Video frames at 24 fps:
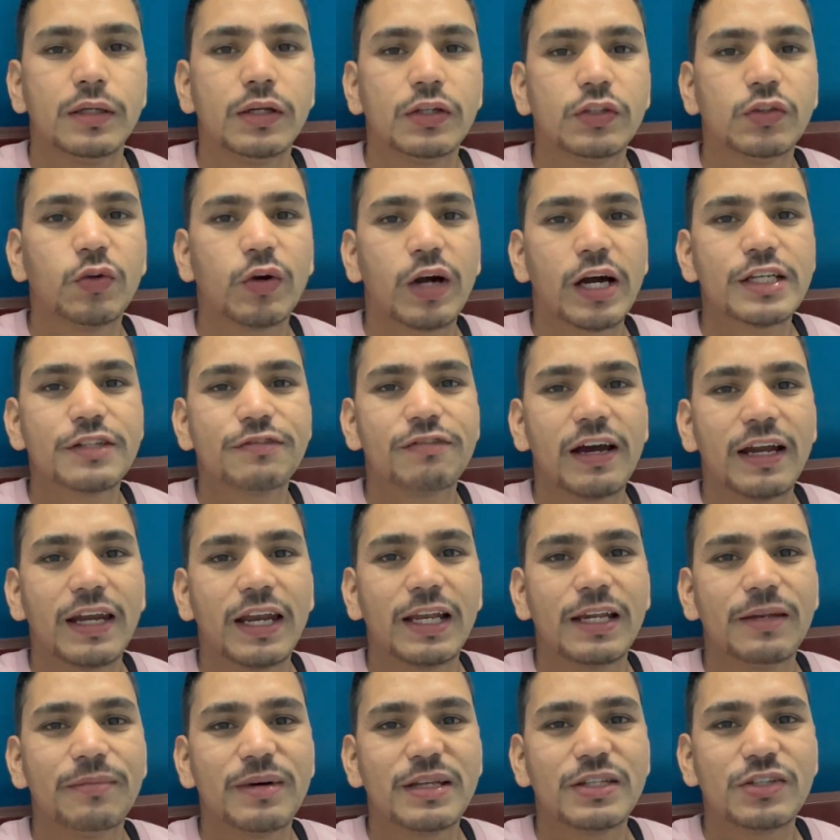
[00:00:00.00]
तो गाइज
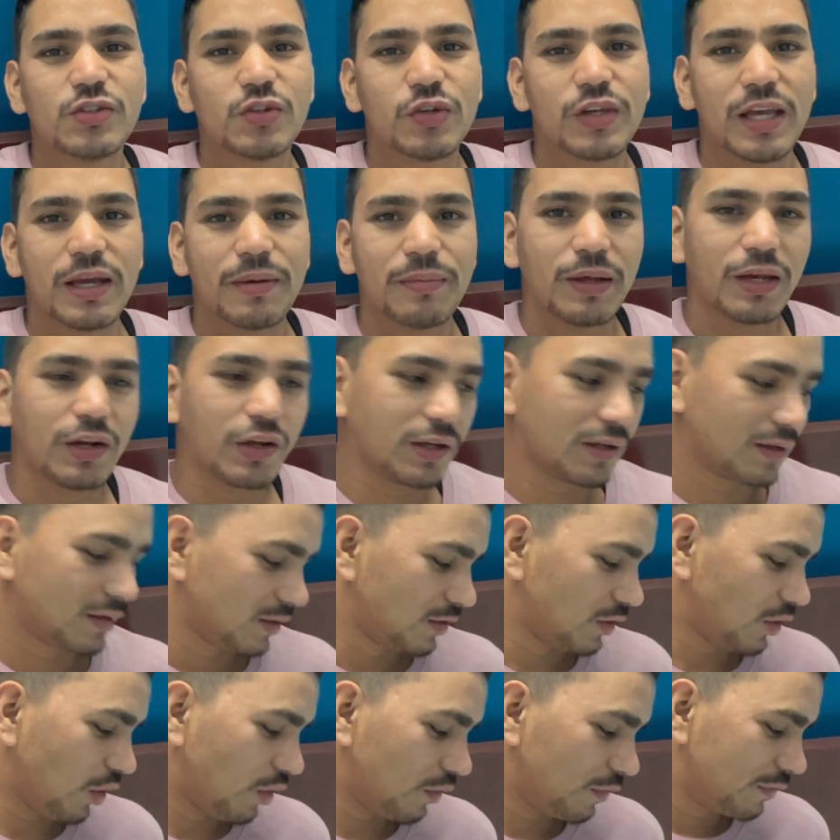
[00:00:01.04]
फाइनली बन चुकी है मेरी
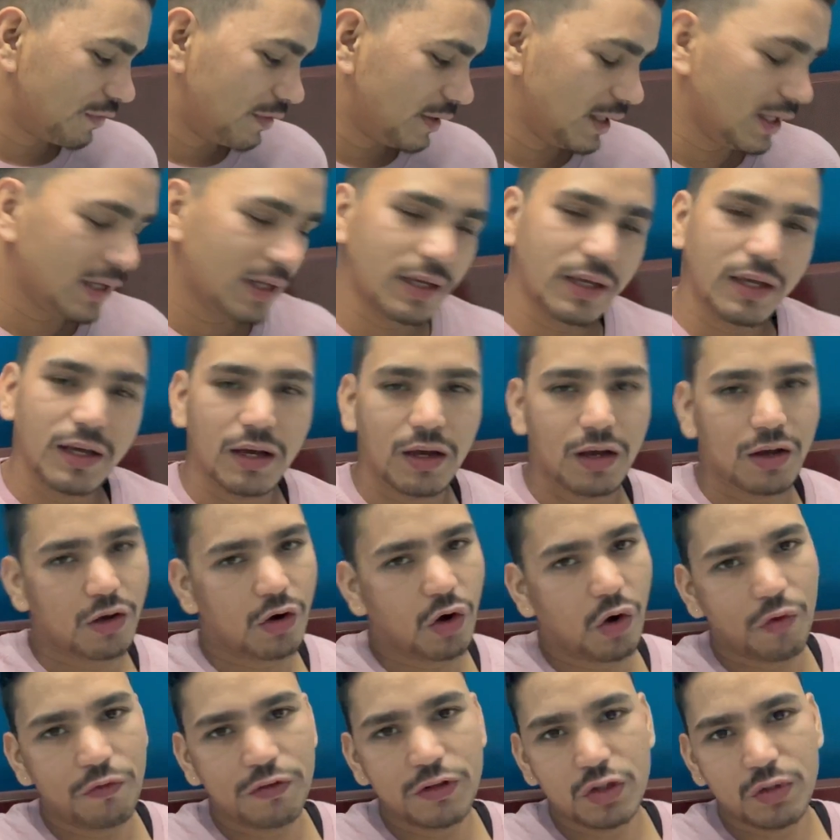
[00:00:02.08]
कॉफ़ी
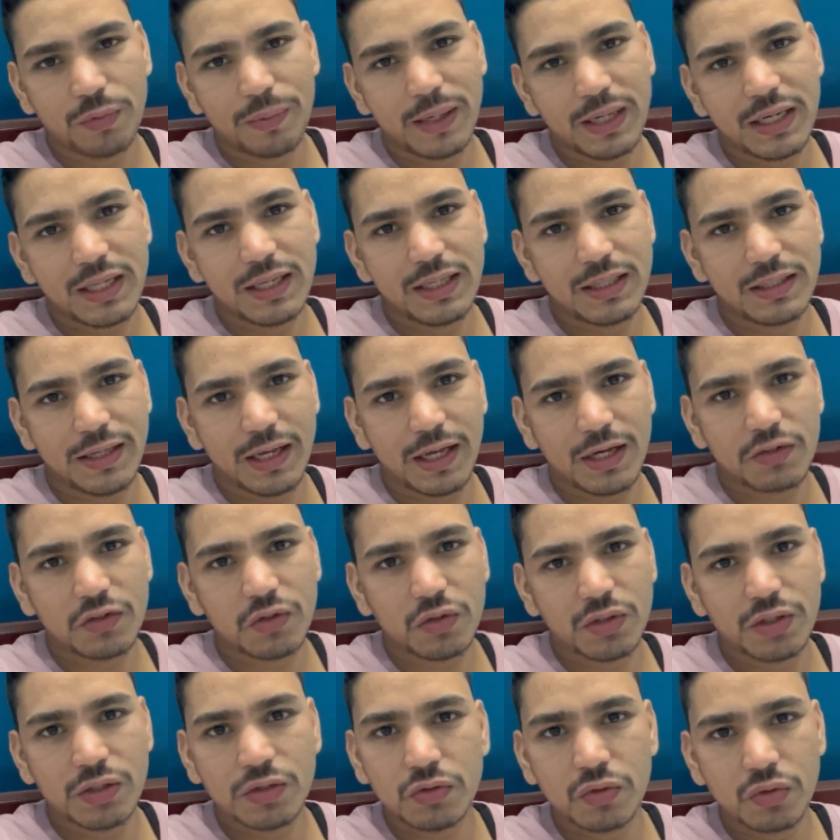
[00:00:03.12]
कॉफ़ी तो फट गई थी यार
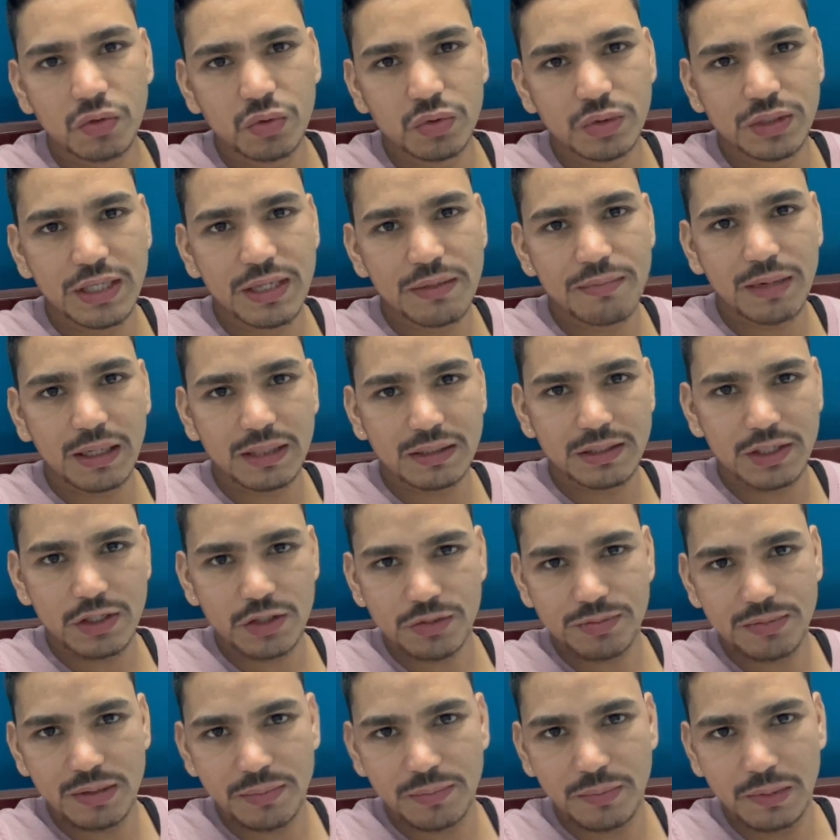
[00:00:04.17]
क्योंकि दूध की मात्रा
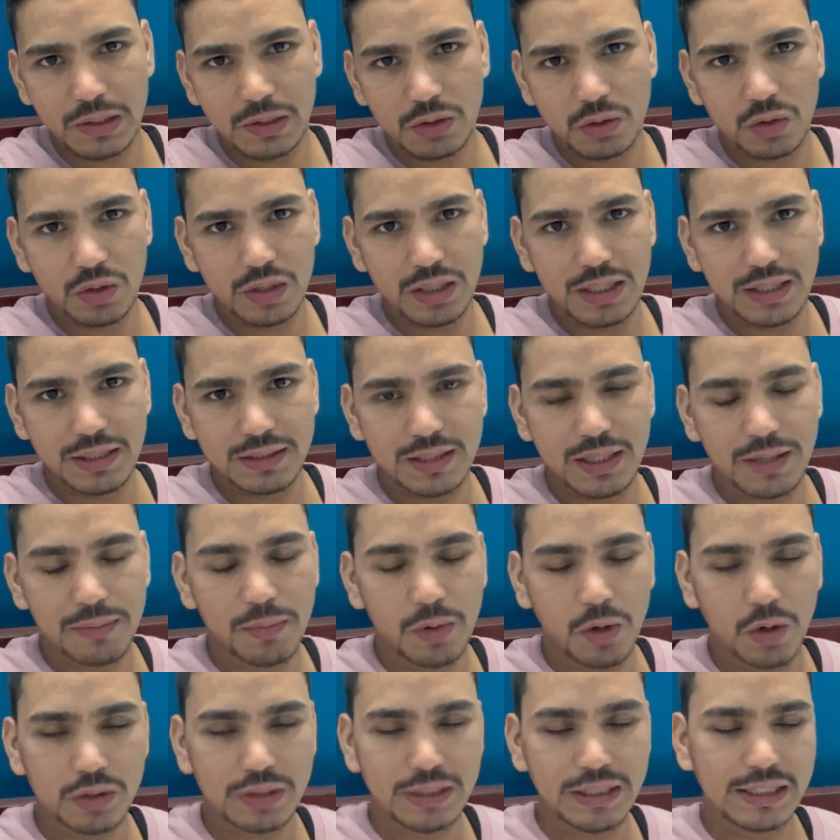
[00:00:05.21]
उसमें बिल्कुल ही नहीं था
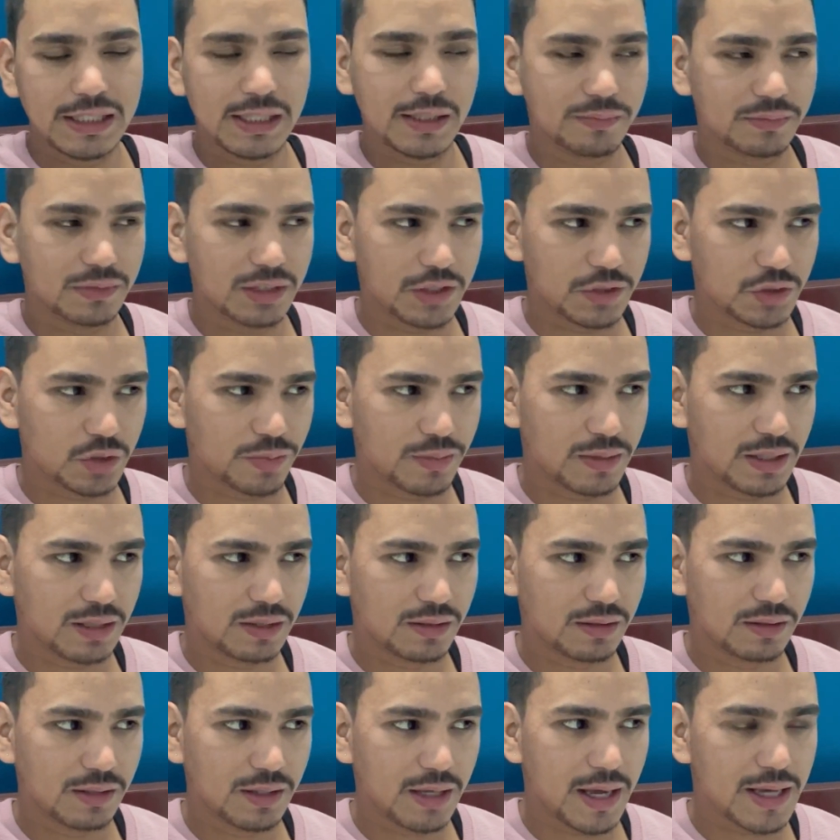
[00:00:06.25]
बहुत ही कम था उसमें
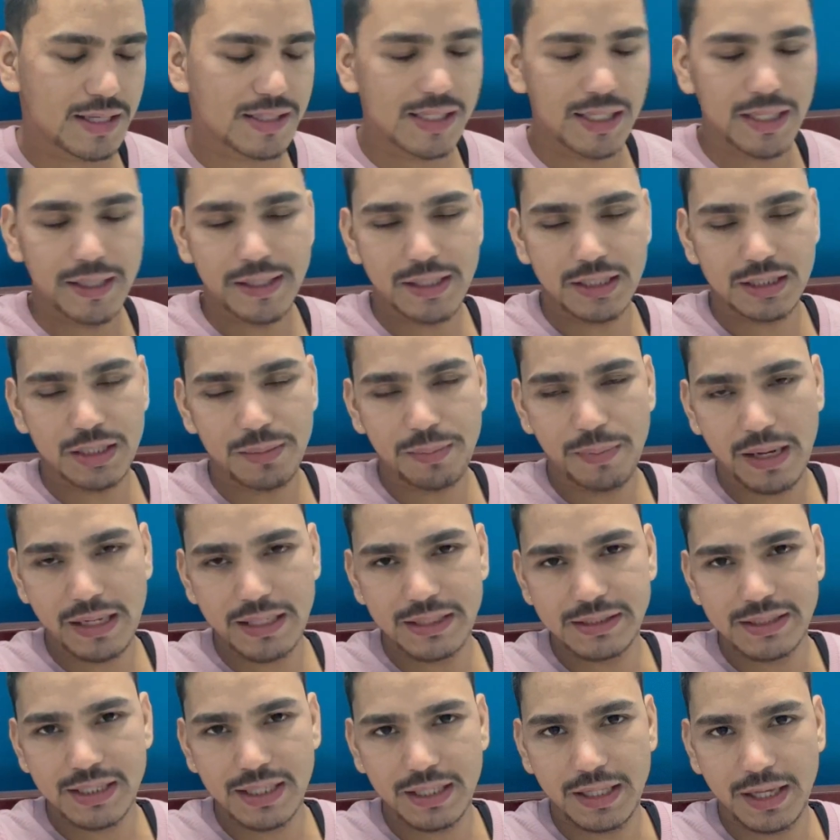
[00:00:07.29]
ऐसा लग रहा था पानी
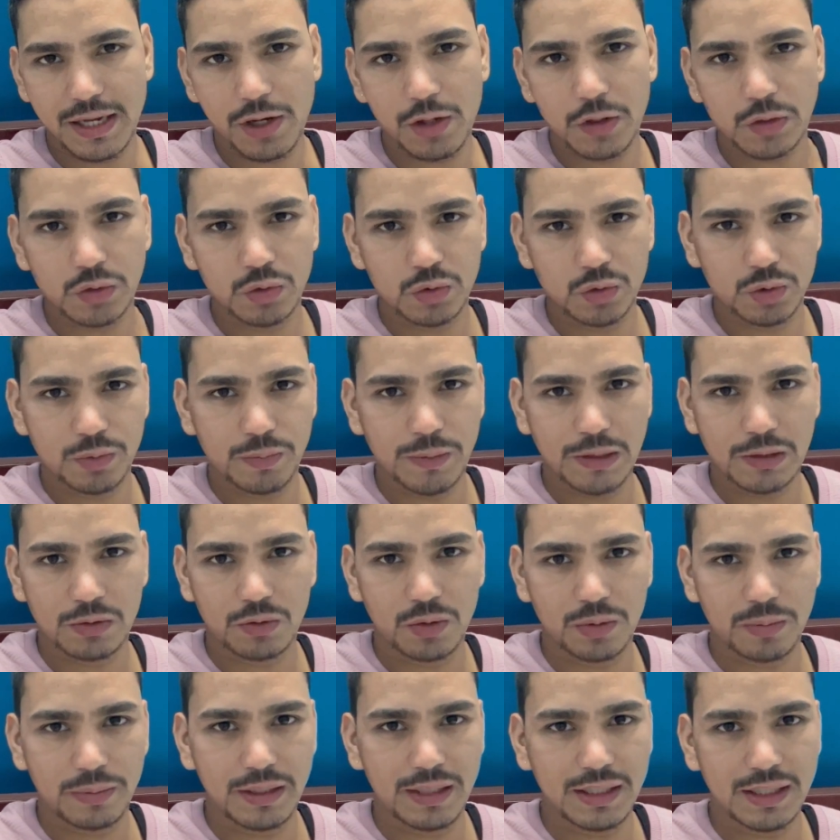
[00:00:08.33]
ज़्यादा है और दूध
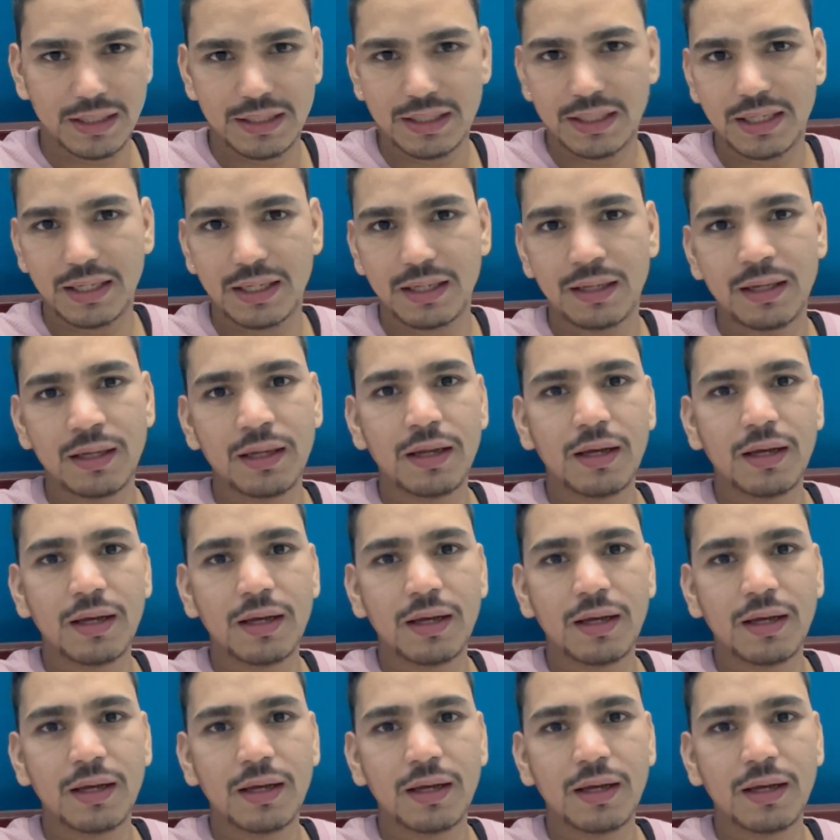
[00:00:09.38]
बिल्कुल भी नहीं है